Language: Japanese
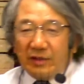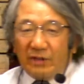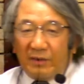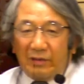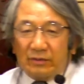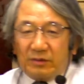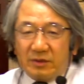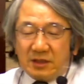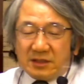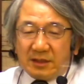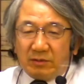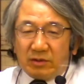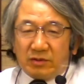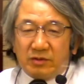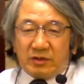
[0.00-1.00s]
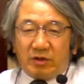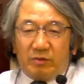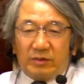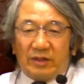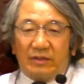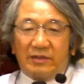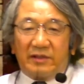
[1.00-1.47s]
本当にイエス様の十字架を見
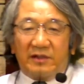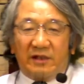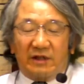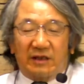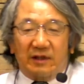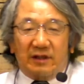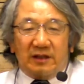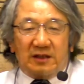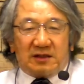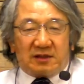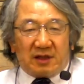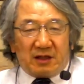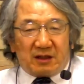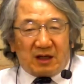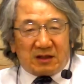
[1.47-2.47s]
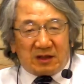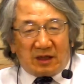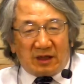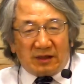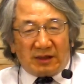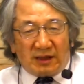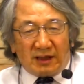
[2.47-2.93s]
ているうちに一切生かさ
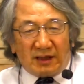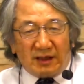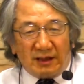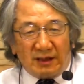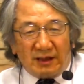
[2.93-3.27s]
ないで